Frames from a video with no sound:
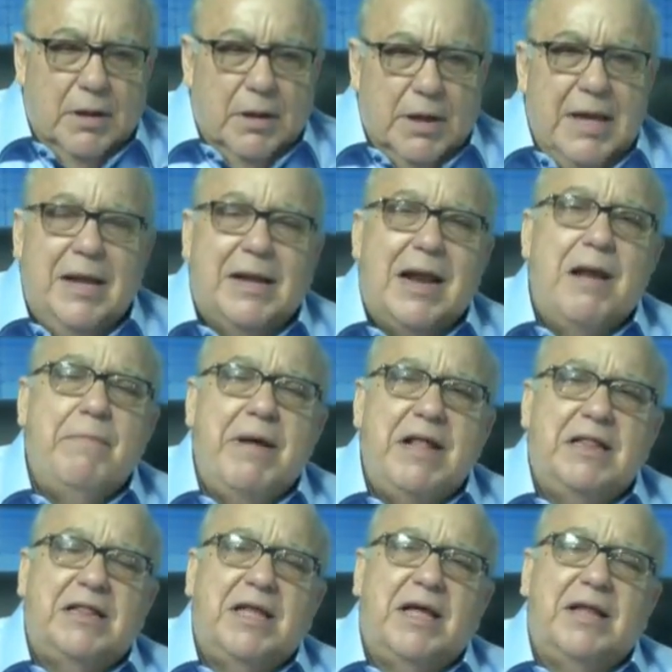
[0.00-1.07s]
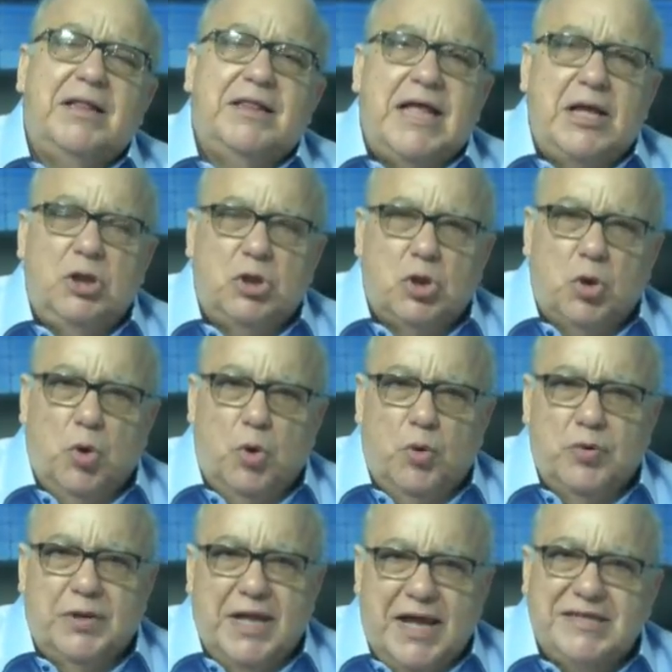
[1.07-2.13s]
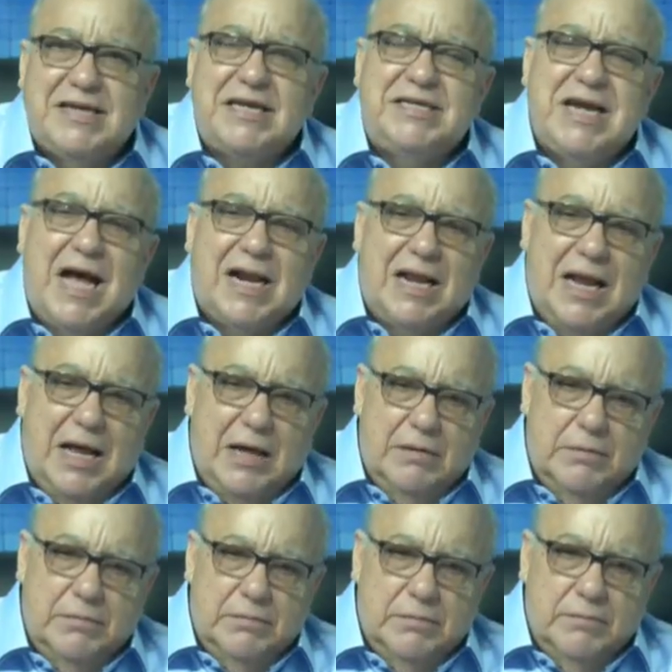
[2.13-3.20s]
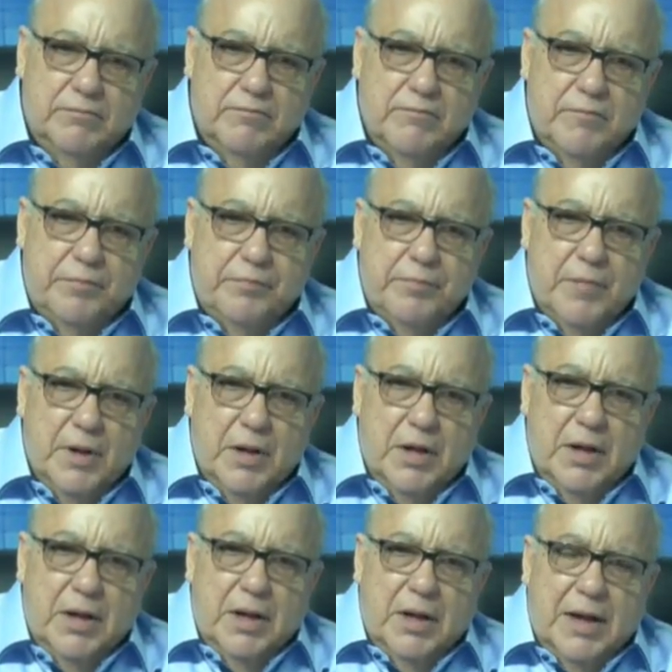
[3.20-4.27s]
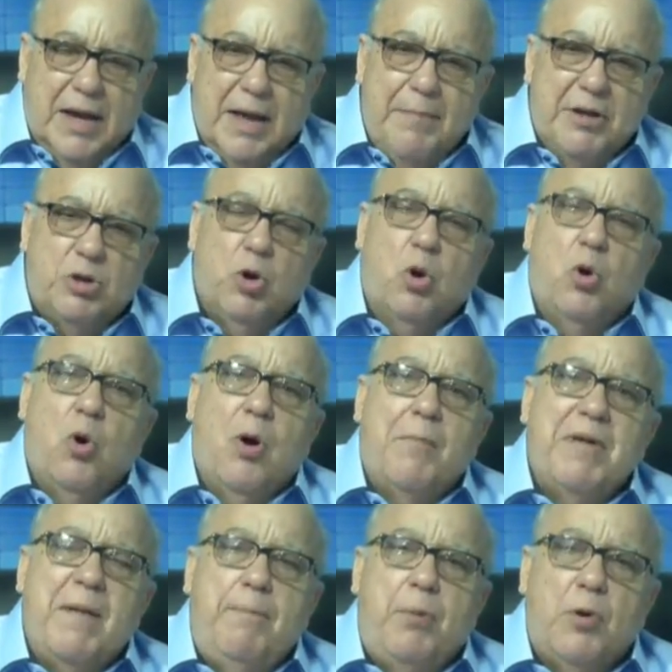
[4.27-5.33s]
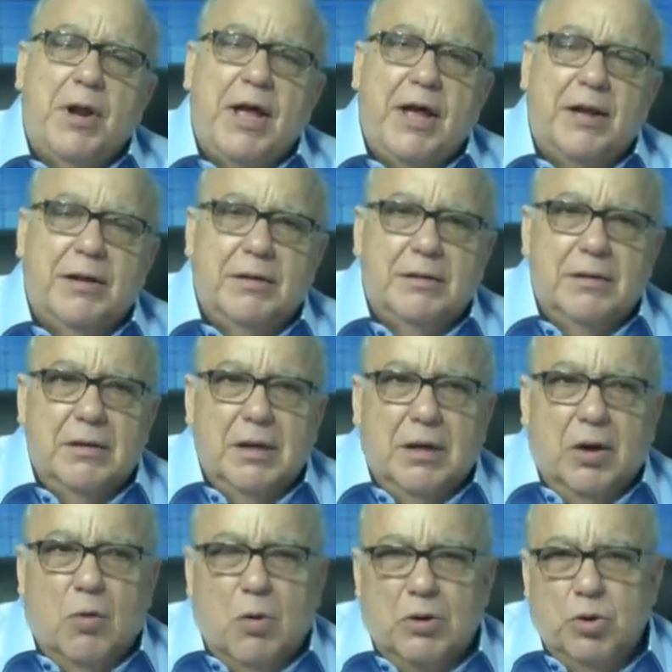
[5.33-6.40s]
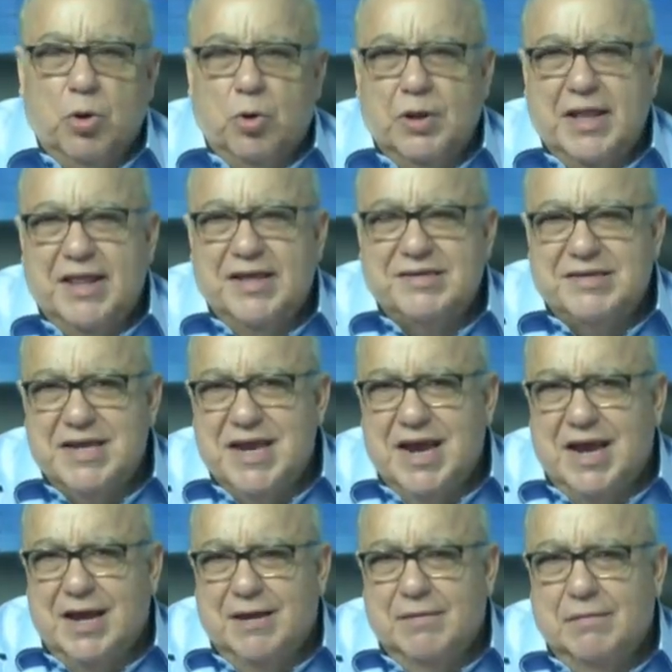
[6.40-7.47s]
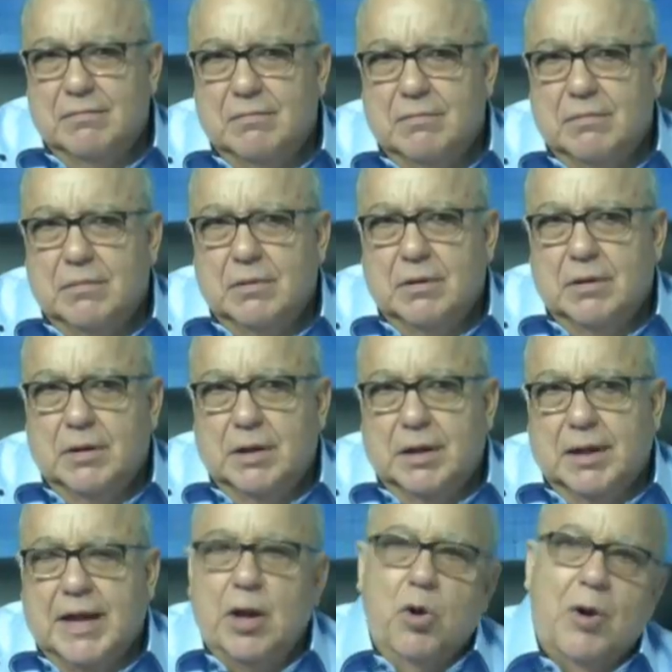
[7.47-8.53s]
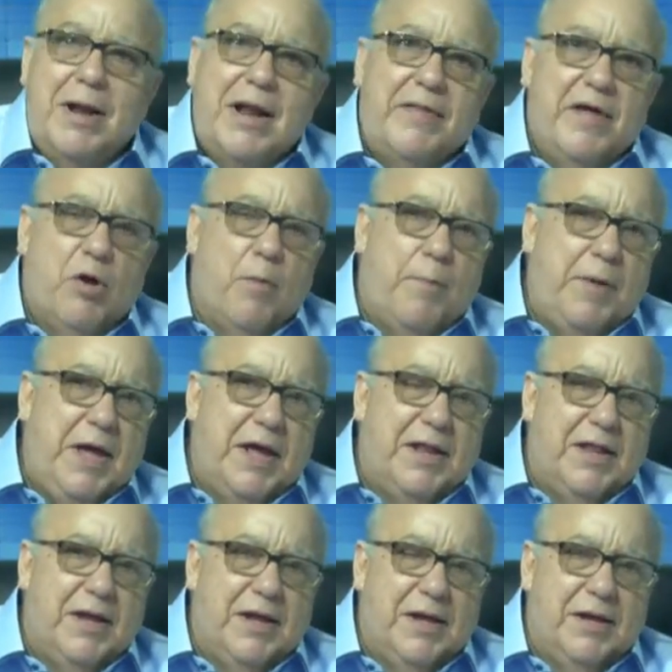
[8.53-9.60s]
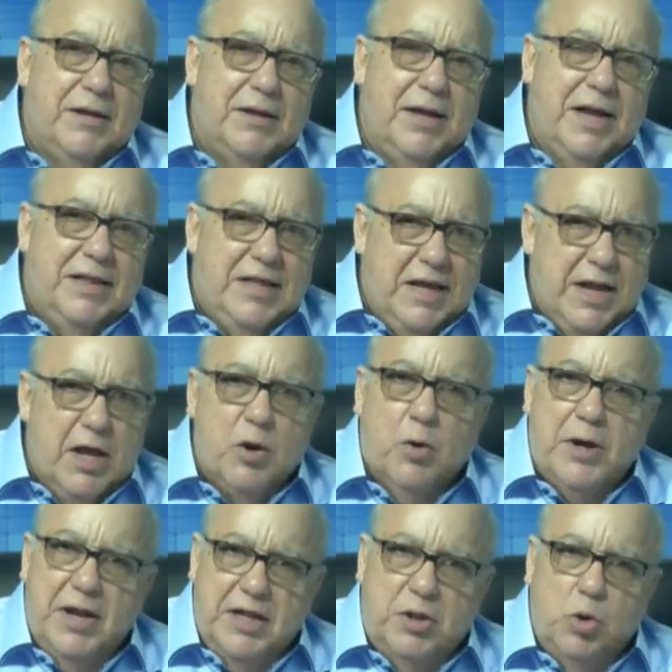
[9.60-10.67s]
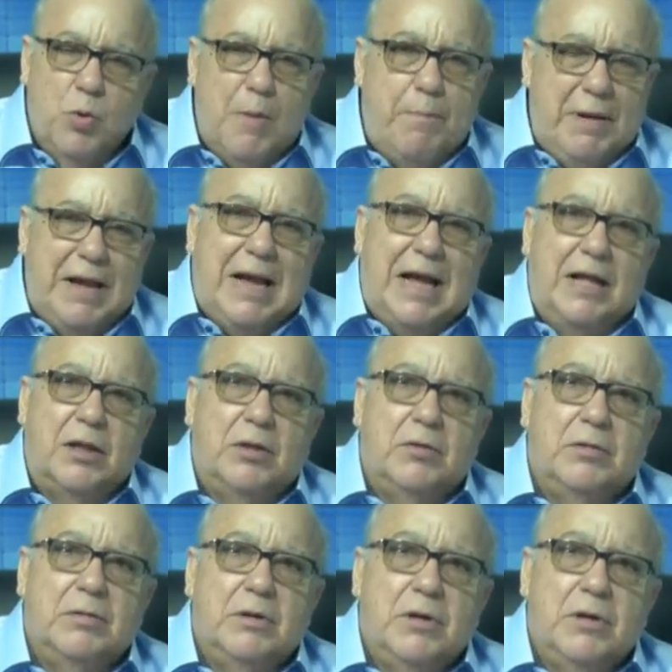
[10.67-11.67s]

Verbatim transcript: Y realmente dentro de esa charla que me tocó a mí exponer, cuando le decía que los ganaderos pierden el dinero que le estuve explicando,